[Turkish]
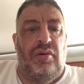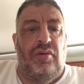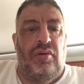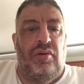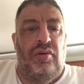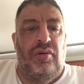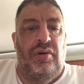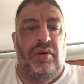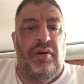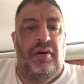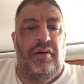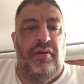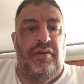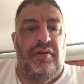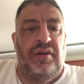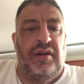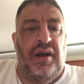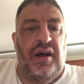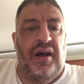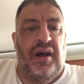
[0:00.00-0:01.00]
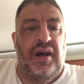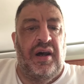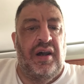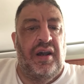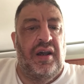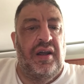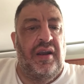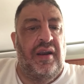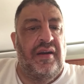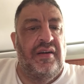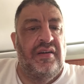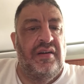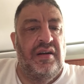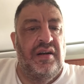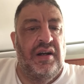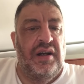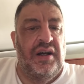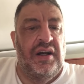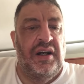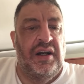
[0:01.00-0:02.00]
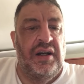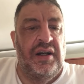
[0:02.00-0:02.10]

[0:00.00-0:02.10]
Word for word: oluyor onlar arkadaşlar.